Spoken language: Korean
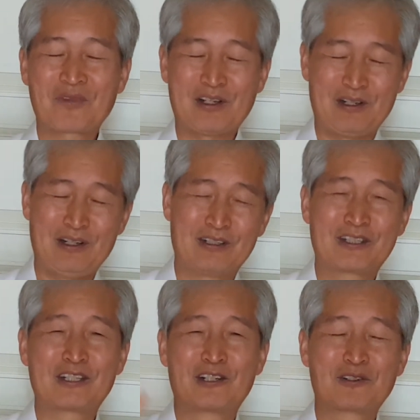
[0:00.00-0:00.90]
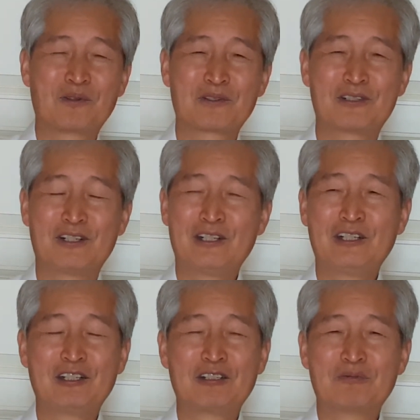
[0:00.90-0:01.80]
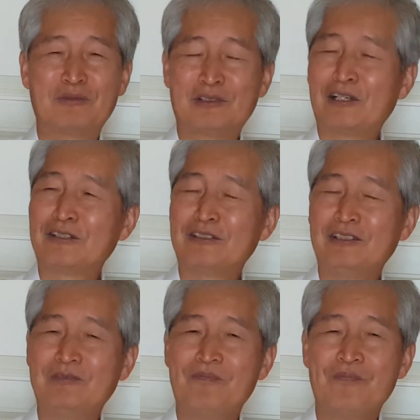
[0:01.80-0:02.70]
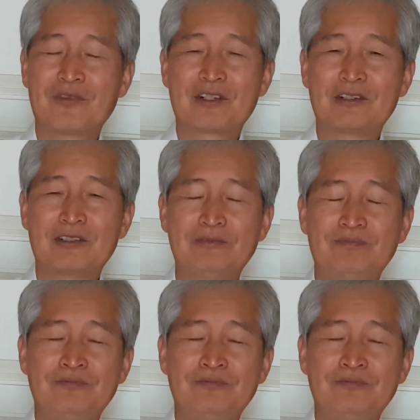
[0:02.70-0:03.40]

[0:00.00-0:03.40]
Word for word: 아, 이렇게 열 곡을 뭐한그